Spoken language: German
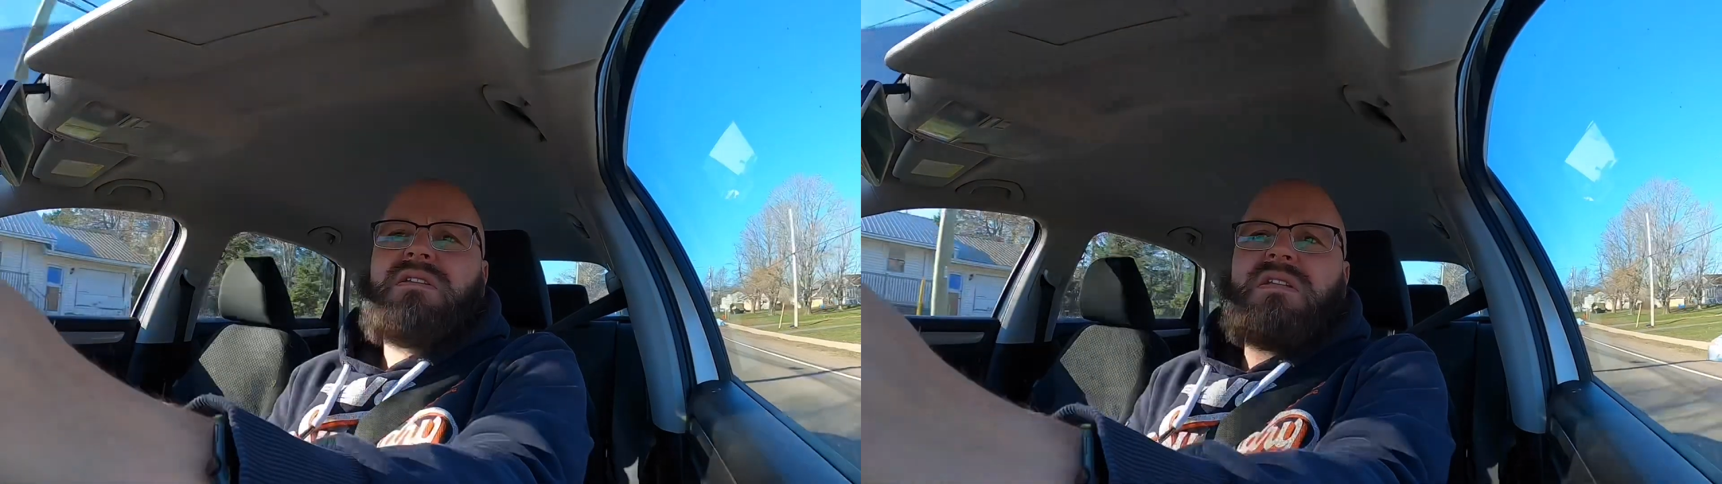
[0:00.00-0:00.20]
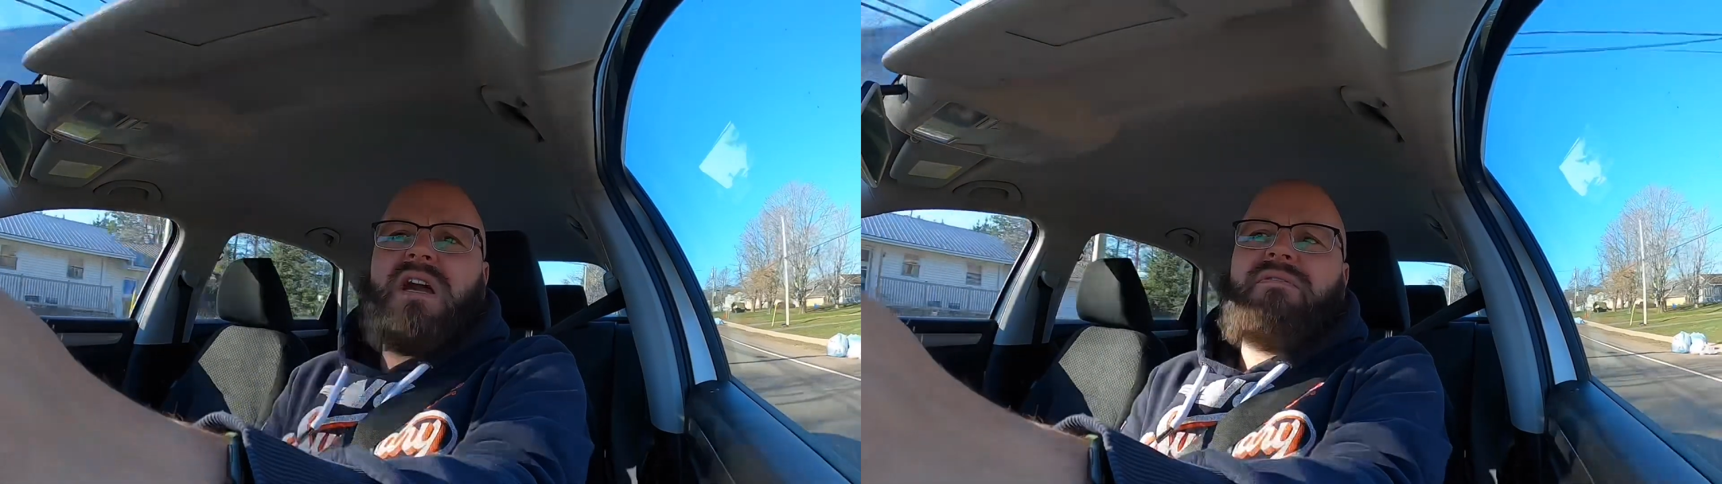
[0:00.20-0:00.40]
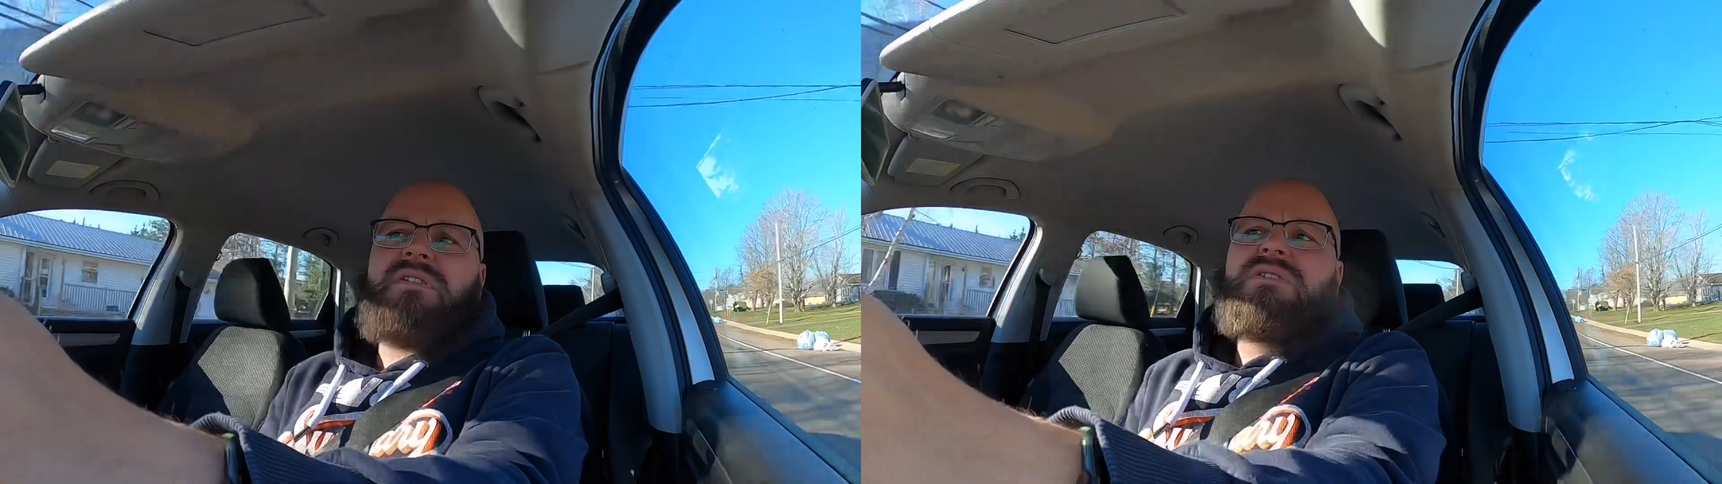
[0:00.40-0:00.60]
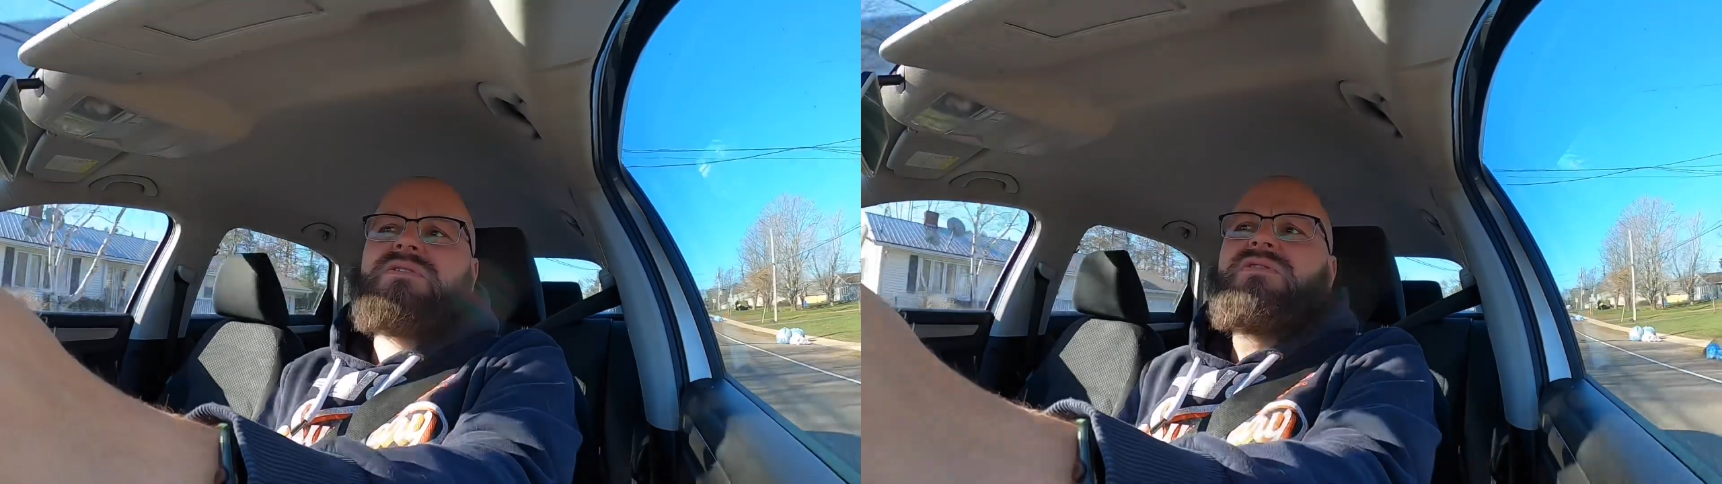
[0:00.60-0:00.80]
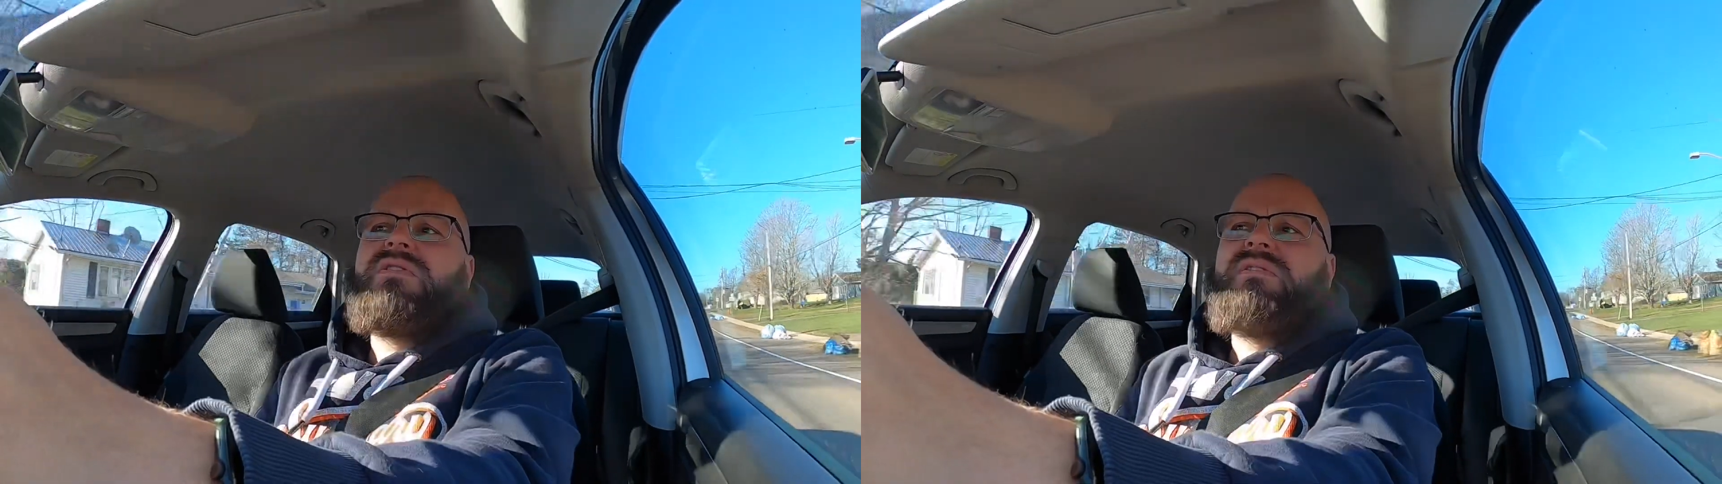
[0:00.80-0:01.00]
die
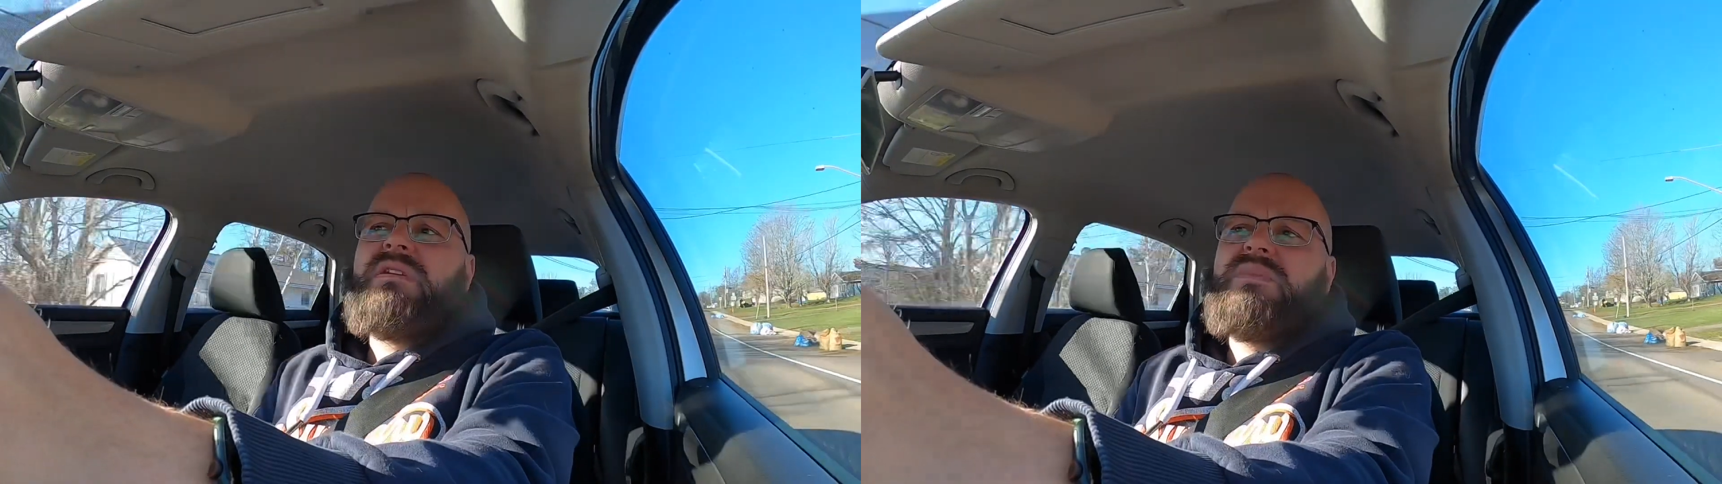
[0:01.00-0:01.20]
Kraftfahrzeugsteuer war da